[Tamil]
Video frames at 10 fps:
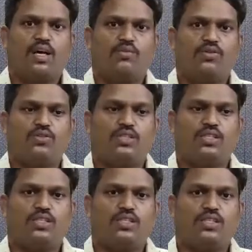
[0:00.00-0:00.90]
அப்போ
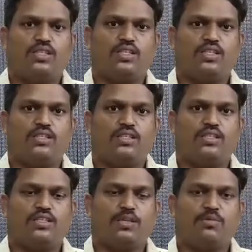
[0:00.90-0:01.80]
வந்து
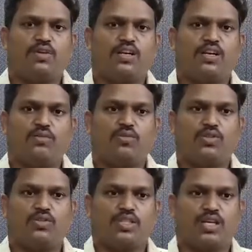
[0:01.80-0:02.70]
திருப்பி வெளிநாடு
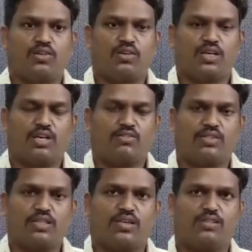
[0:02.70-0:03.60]
போகிறத வந்து கேட்டோம் ஐயா
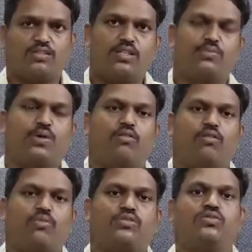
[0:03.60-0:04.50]
வந்து கேட்டோம் சரி போயிட்டு
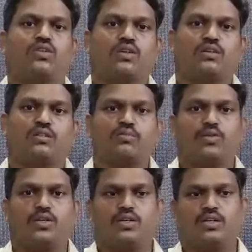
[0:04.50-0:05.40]
வாப்பான்னு சொன்னாங்க
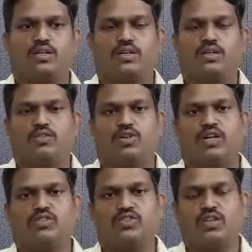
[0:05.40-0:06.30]
போயிட்டு ஒரு
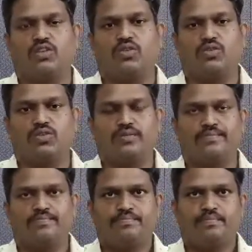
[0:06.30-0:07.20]
ரெண்டு வருஷம் இருந்துட்டு வந்தோம்
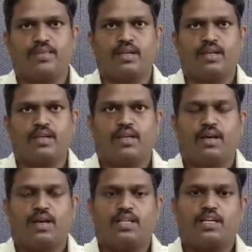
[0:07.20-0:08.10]

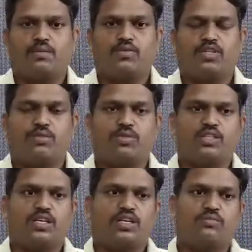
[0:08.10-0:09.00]
அதுக்கப்புறம்
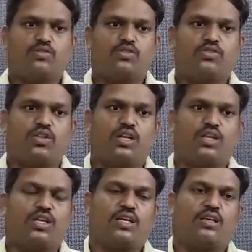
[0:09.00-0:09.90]
திருமணத்துக்கு கேட்கும்போது சொன்னார்
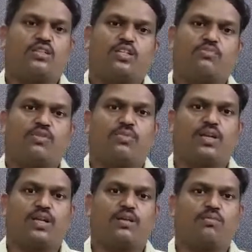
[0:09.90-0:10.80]
ஐயா திருமணம்
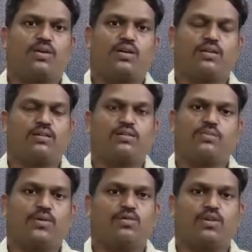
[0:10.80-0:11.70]
பண்ணிக்கலாம்ப்பா
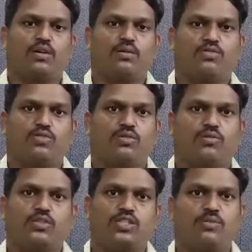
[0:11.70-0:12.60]
போயிட்டு வா அப்படின்னு
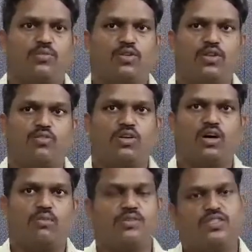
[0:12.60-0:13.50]
சொன்னபோது திருப்பி நீ
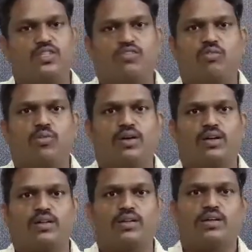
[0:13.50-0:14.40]
ஆறு மாதம் இருந்துட்டு
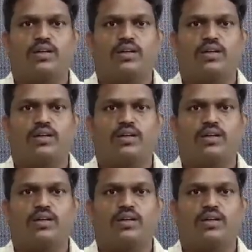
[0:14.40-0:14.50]
வாப்பானாங்க